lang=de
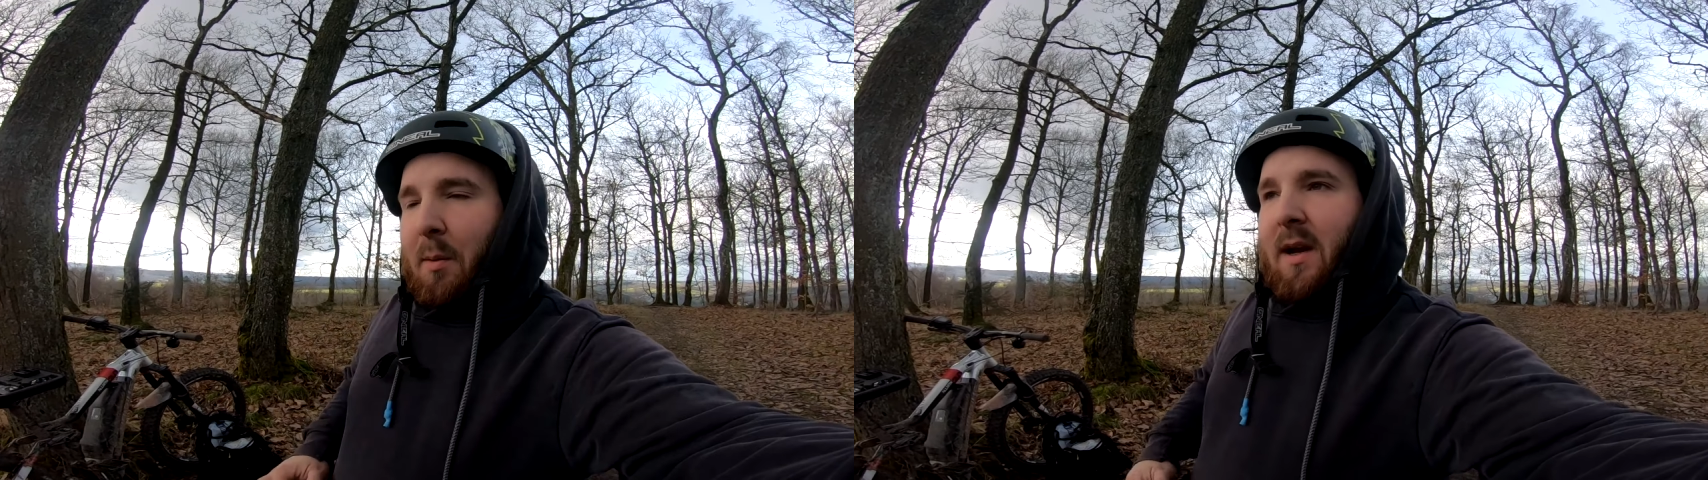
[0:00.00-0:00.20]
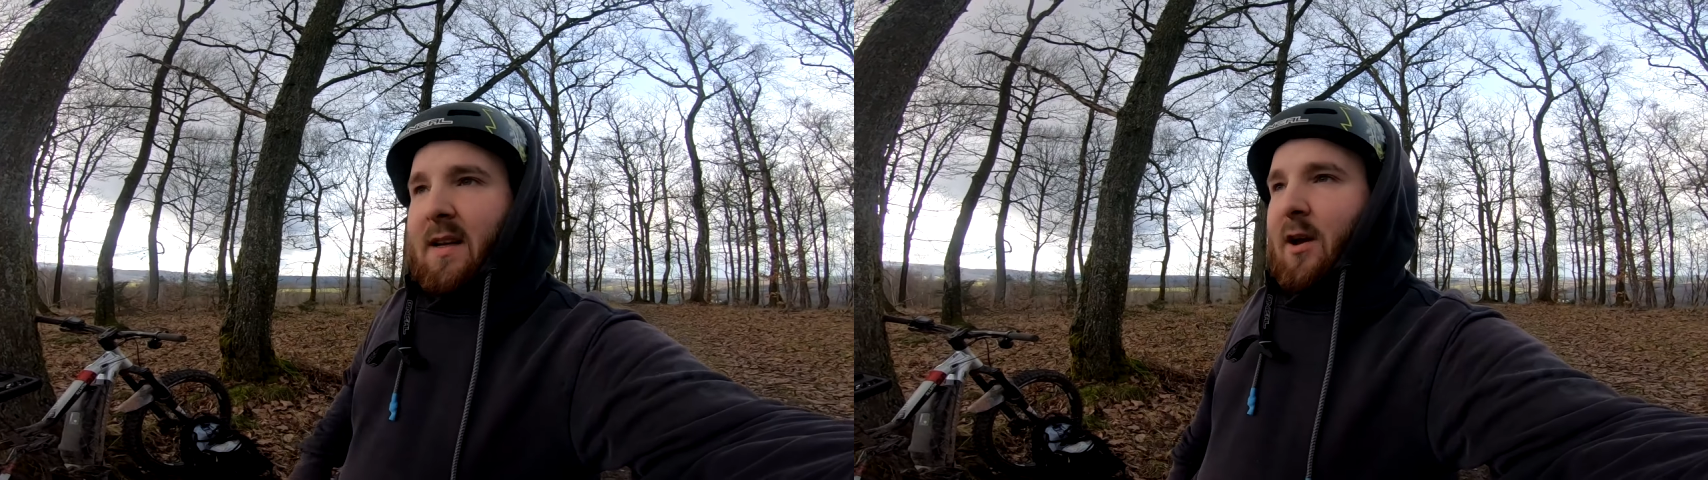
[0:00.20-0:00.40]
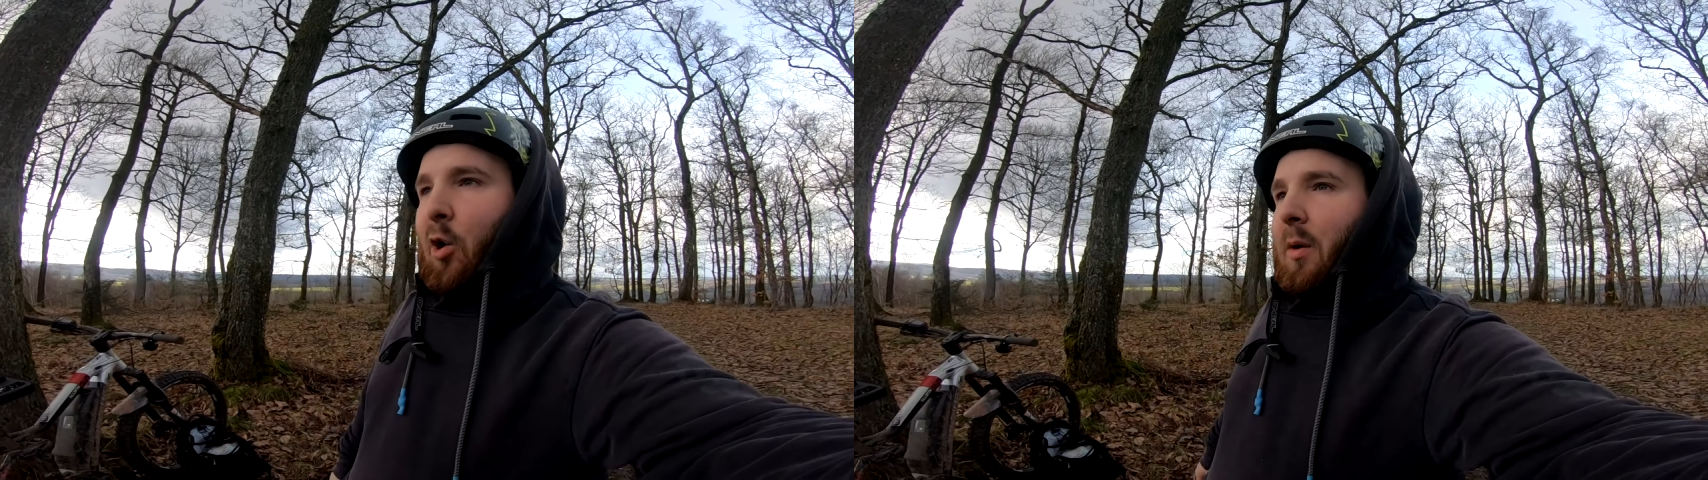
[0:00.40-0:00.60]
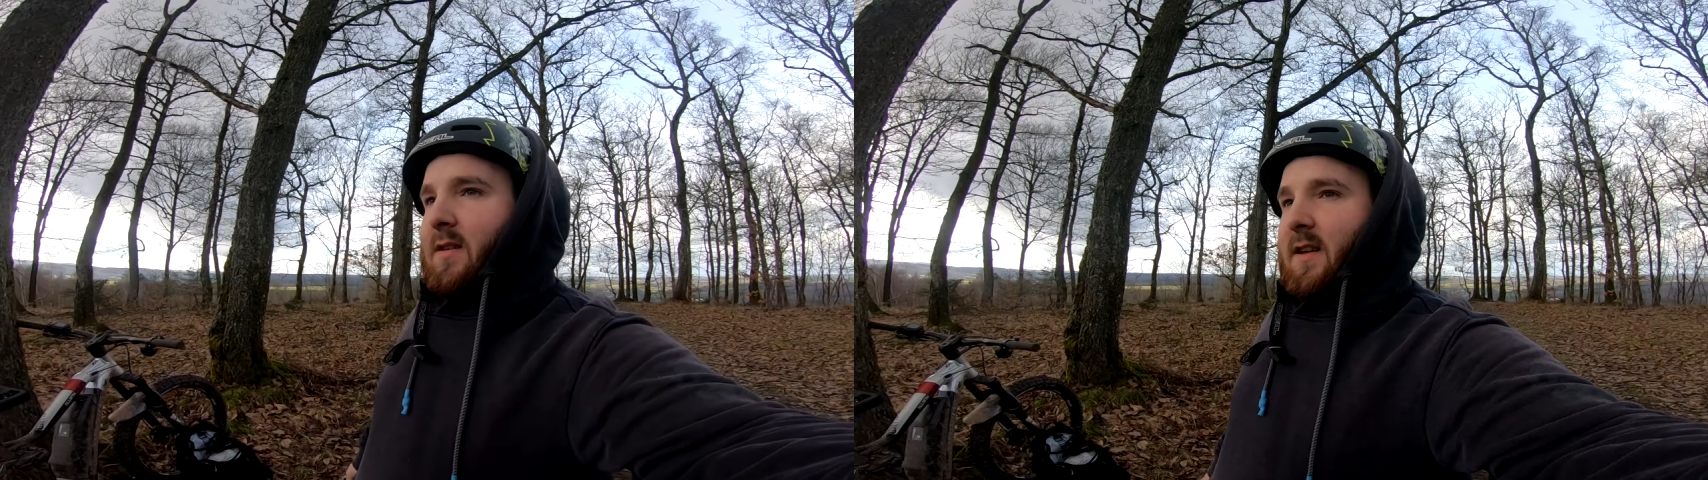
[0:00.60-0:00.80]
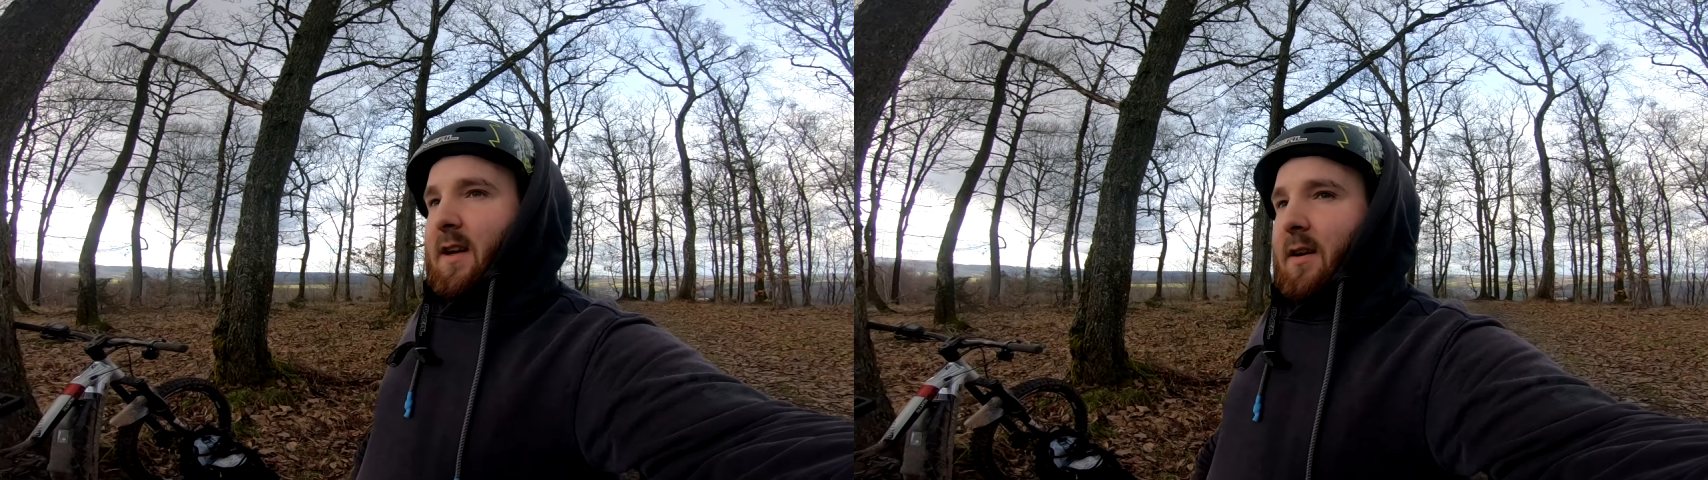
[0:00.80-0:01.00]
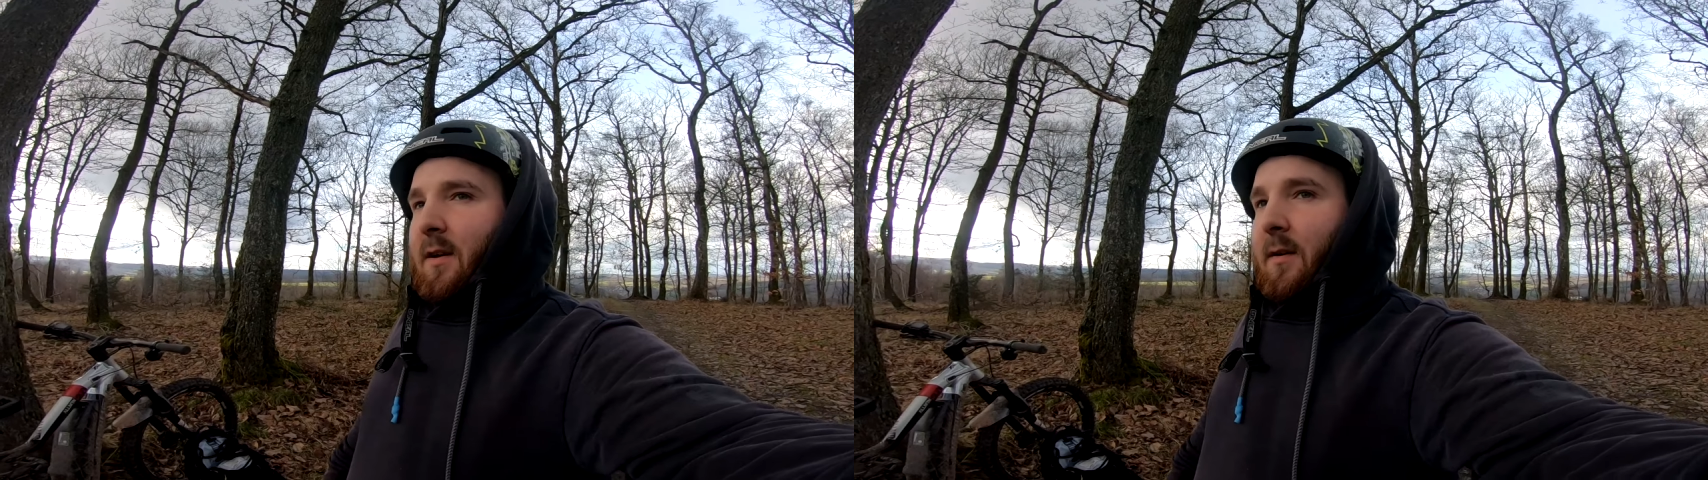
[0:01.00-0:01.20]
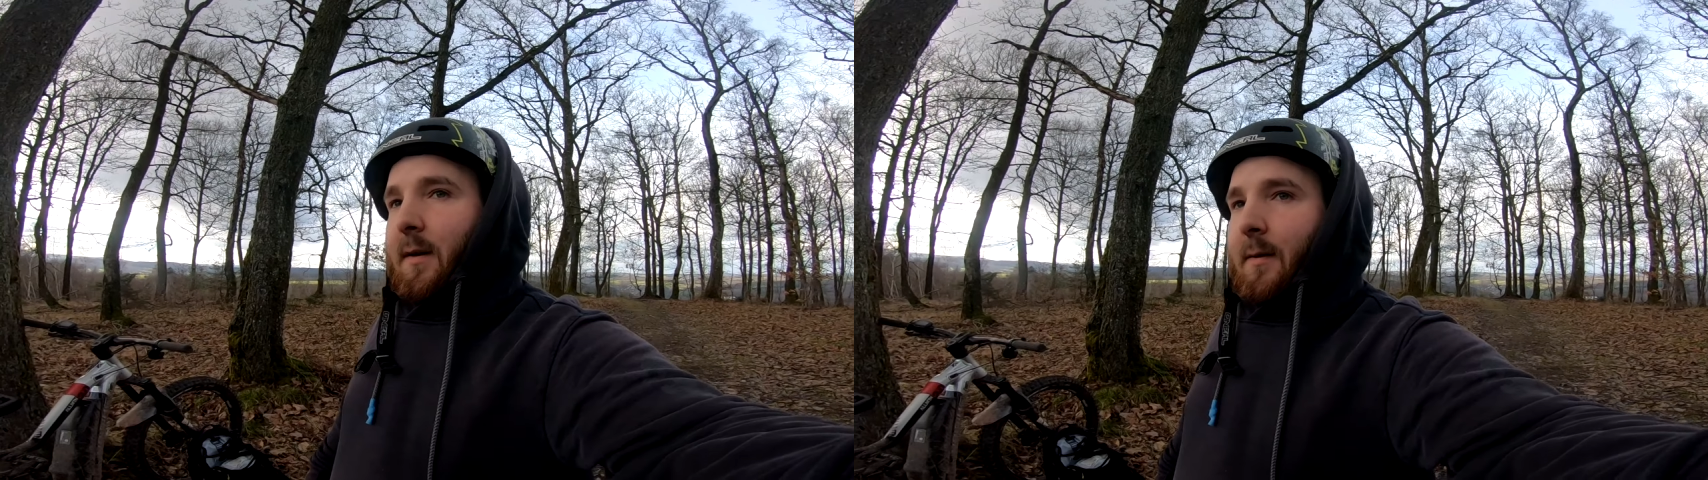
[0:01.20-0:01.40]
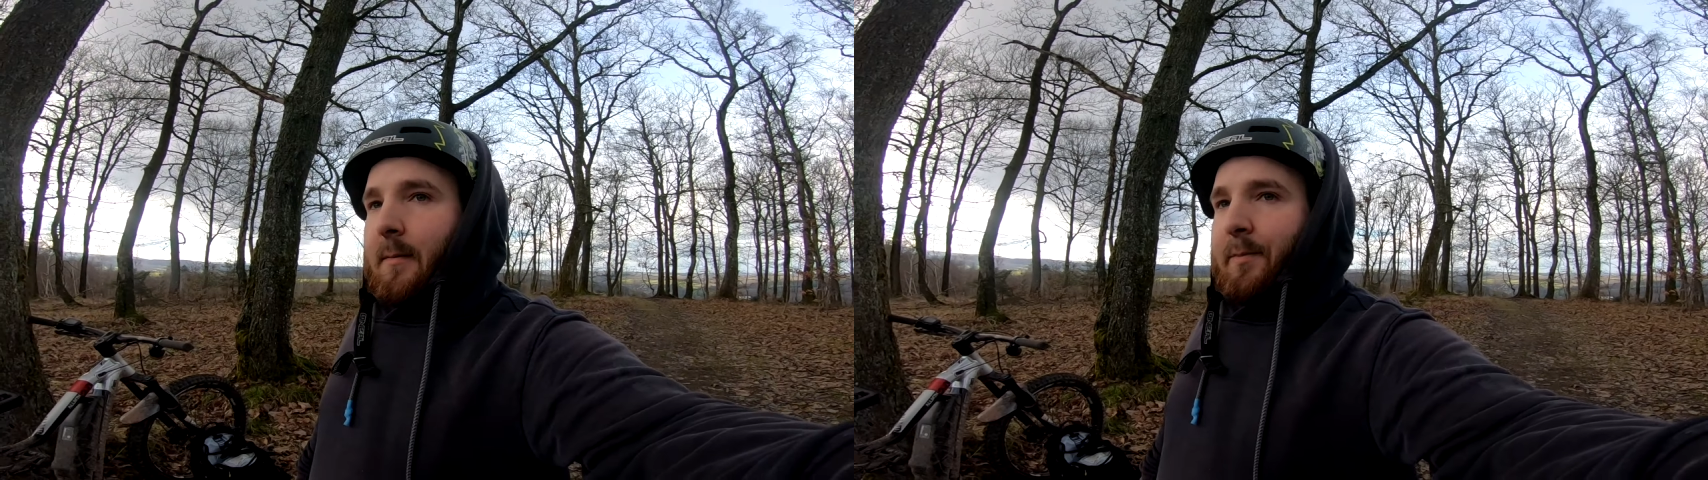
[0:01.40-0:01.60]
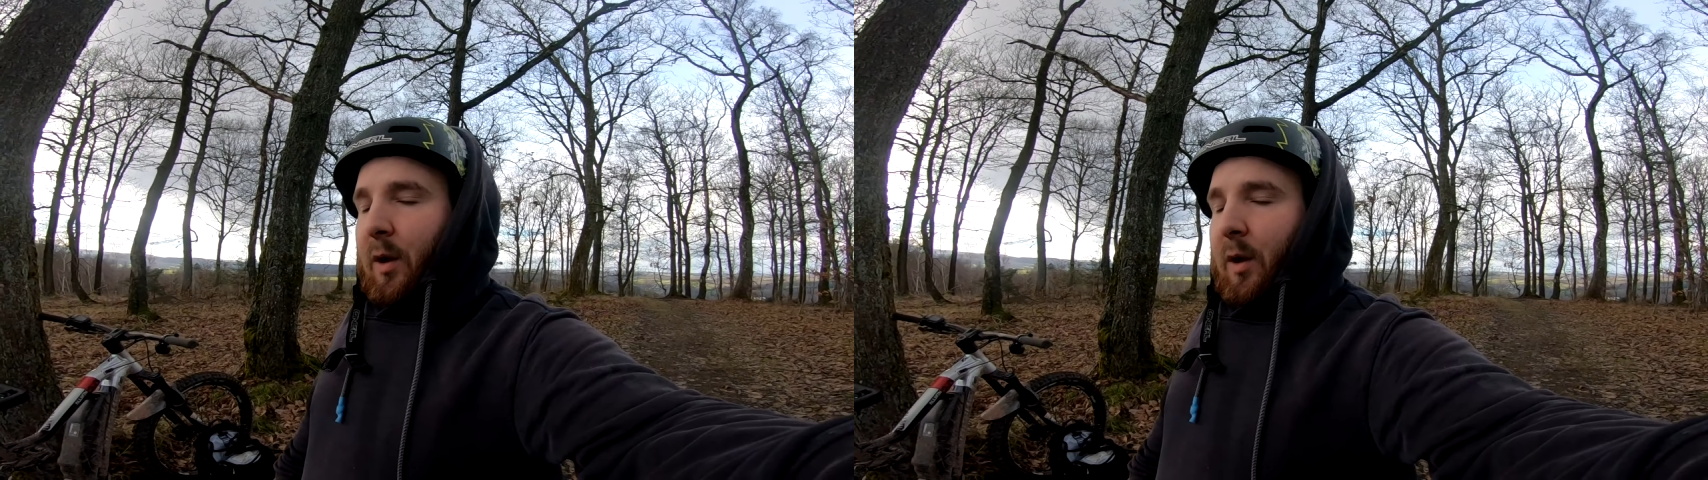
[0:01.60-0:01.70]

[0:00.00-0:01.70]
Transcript: damit ihr das auch mal seht. Ne?